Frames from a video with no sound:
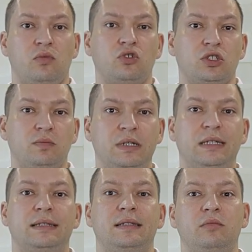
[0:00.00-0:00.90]
Может
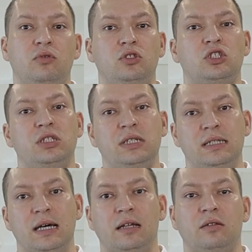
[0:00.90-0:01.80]
быть, ты будешь не
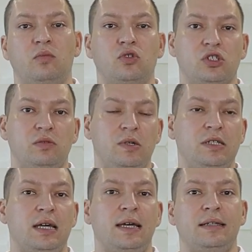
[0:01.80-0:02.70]
идеален. Может
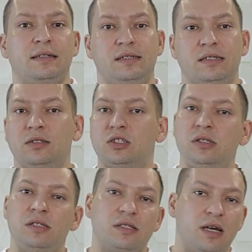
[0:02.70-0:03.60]
быть, ты
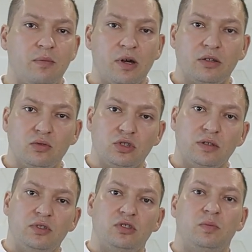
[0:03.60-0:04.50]
сделаешь не самое
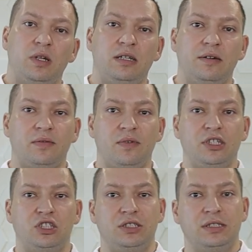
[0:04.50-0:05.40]
лучшее выступление в
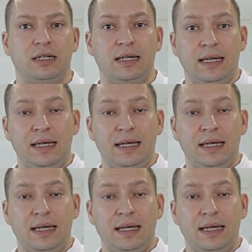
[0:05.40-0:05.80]
твоей жизни.